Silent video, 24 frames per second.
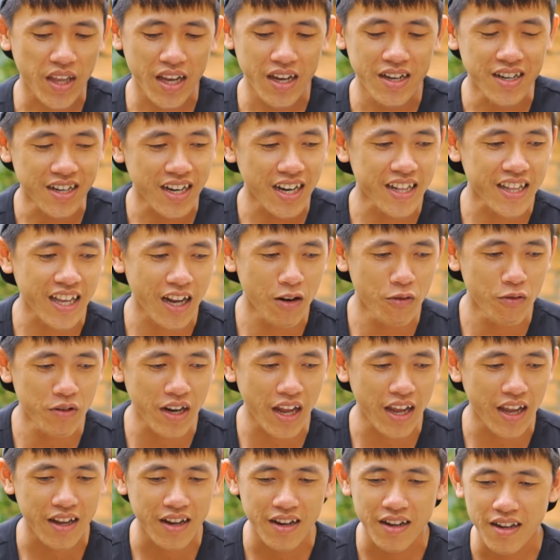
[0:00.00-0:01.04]
cái hưởng này chạy lui
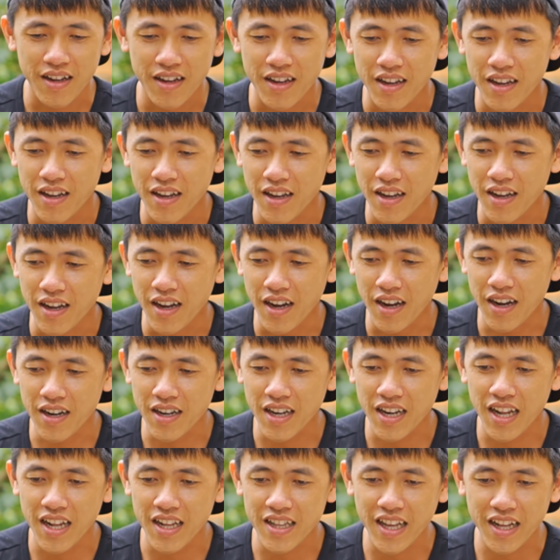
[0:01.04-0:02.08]
này đó
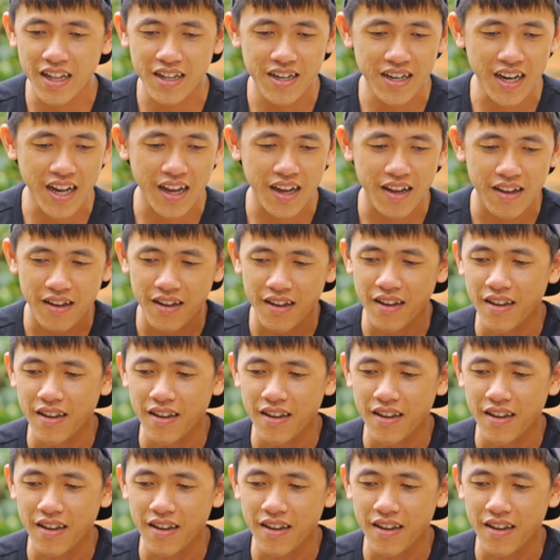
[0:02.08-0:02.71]
cái này chạy tới này